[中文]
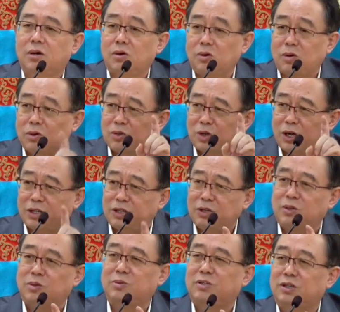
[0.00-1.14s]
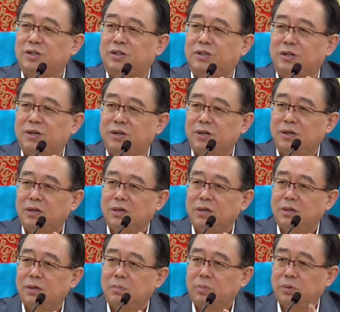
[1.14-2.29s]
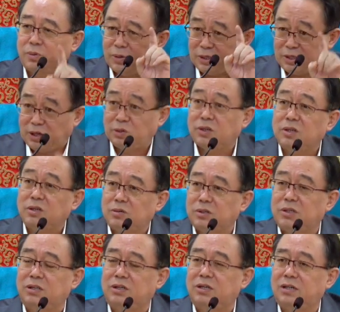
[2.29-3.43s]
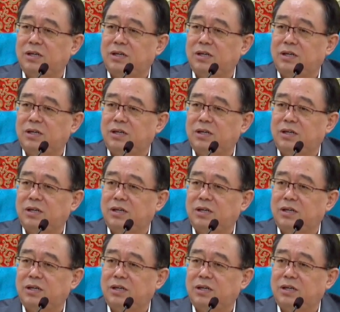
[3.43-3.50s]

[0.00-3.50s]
好好喘这口气儿，不会教这口气儿